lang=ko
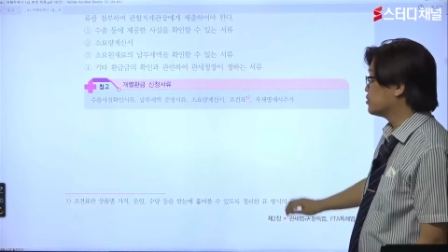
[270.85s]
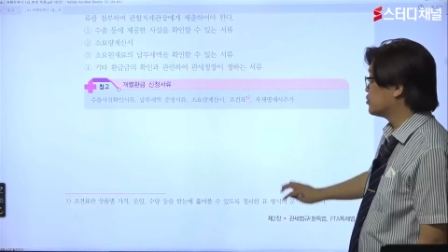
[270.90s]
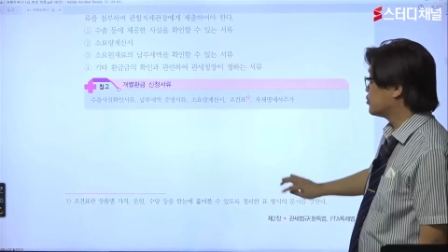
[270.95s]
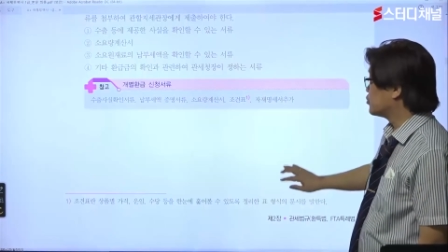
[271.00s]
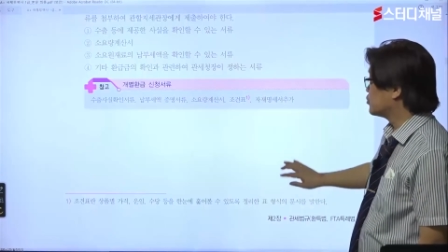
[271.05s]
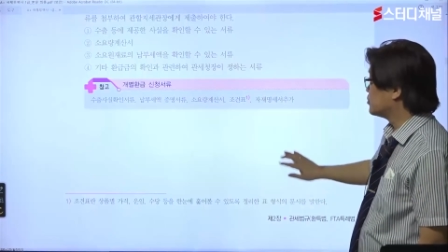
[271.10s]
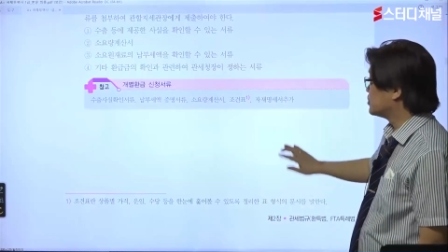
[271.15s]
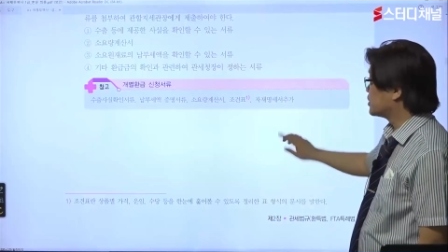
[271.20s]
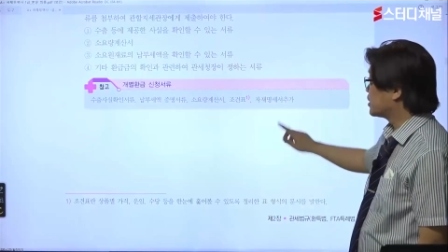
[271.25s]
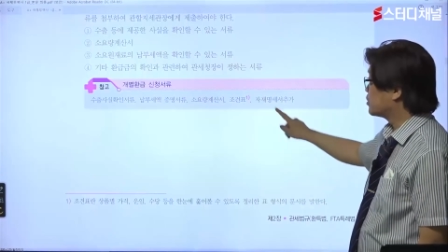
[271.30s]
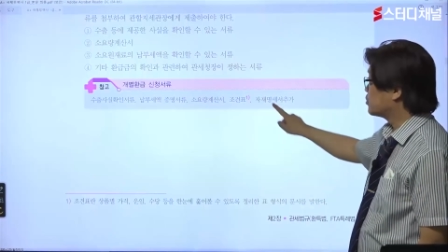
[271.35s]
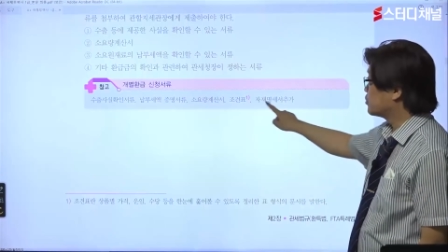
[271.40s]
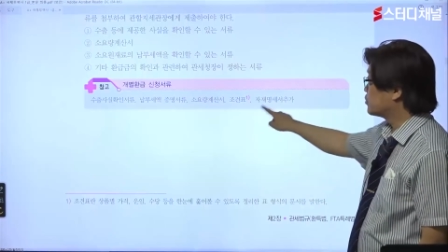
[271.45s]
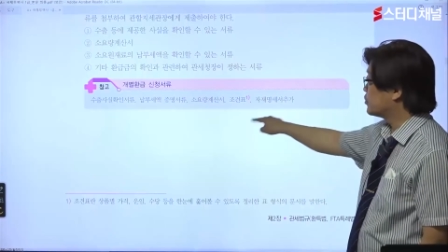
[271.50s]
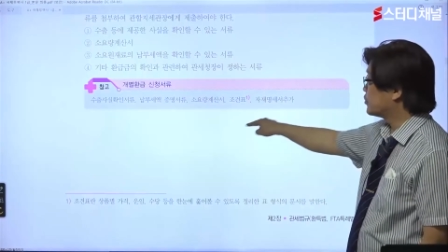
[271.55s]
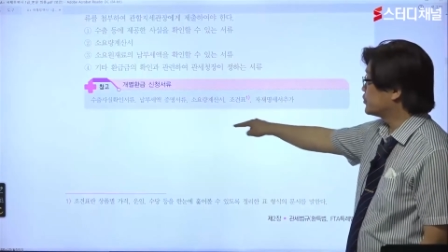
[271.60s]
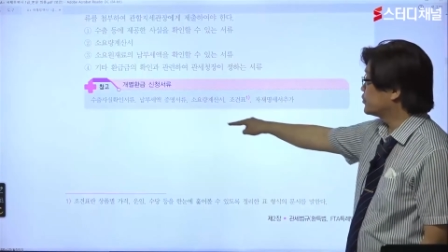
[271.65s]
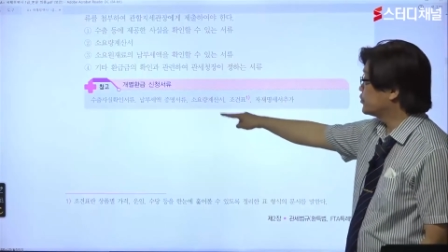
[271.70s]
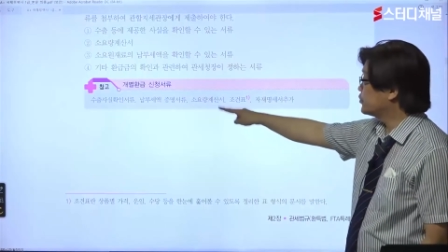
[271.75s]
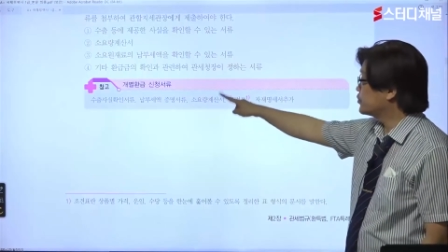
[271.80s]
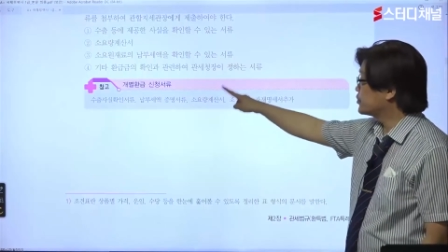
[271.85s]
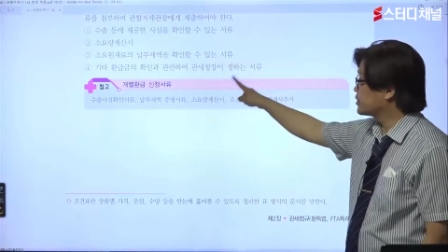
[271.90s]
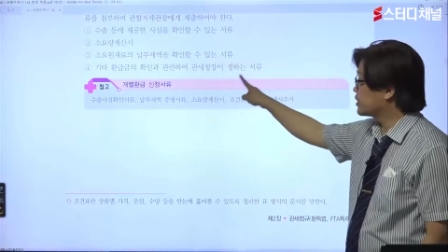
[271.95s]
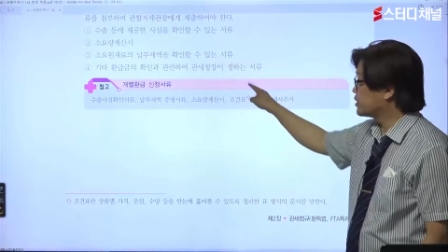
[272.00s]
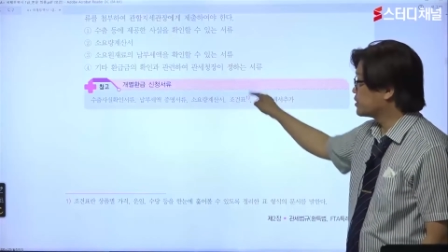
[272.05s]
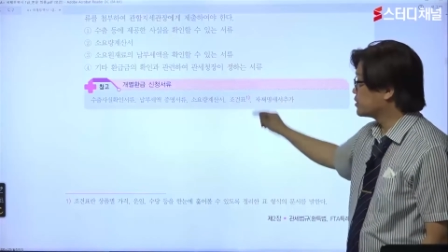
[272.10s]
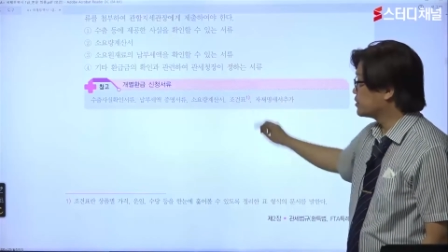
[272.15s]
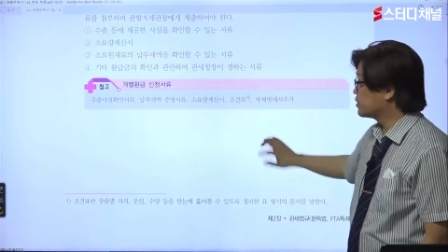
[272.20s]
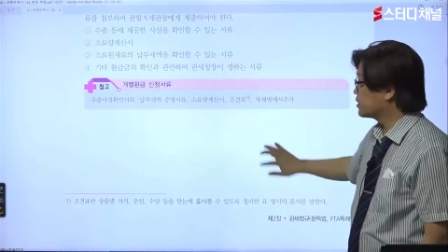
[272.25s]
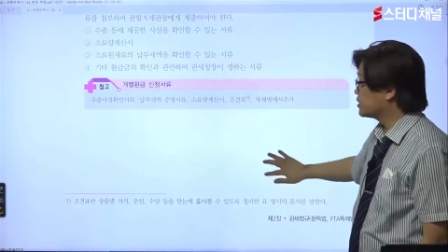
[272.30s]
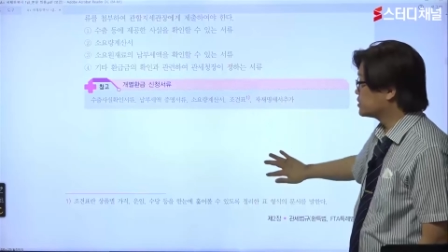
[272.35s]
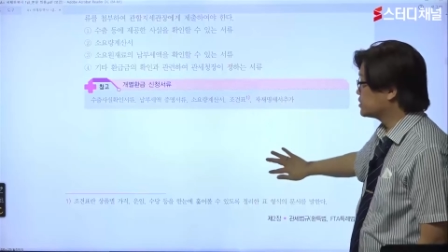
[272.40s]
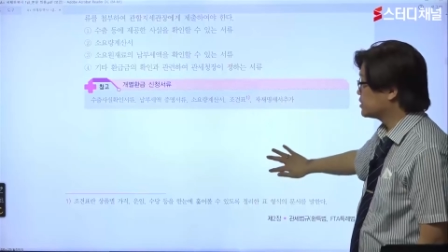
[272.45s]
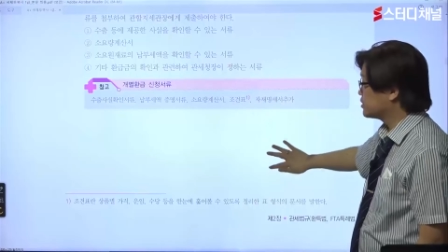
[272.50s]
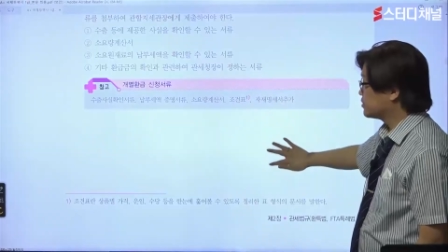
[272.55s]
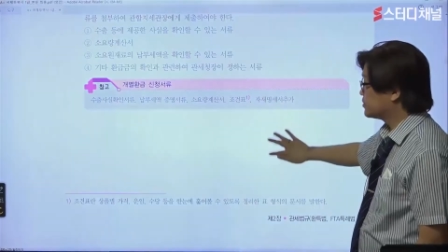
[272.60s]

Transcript: 서류입니다. 이 서류 잘 기억하셔야